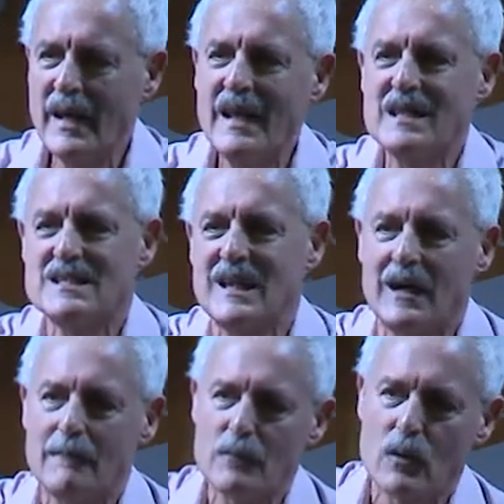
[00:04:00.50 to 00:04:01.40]

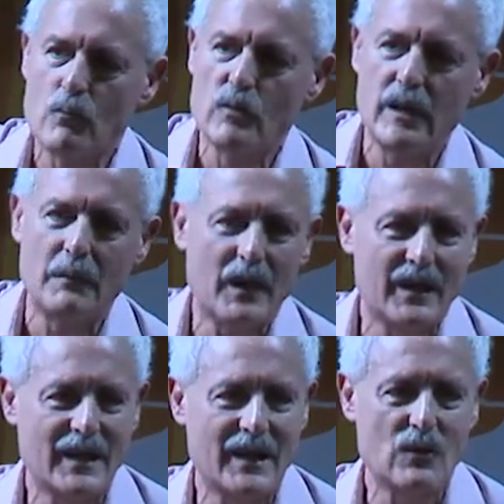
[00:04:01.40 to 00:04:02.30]
esa comunidad
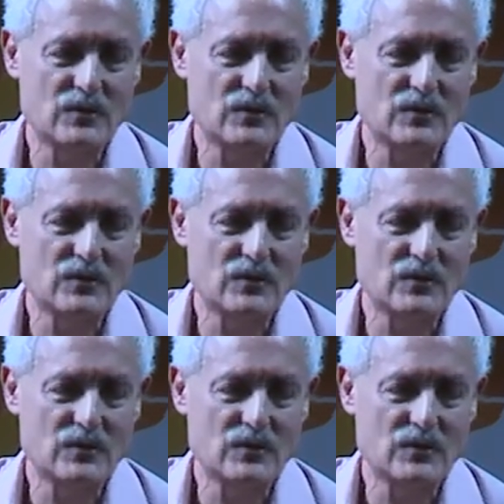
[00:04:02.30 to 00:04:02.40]
imaginada.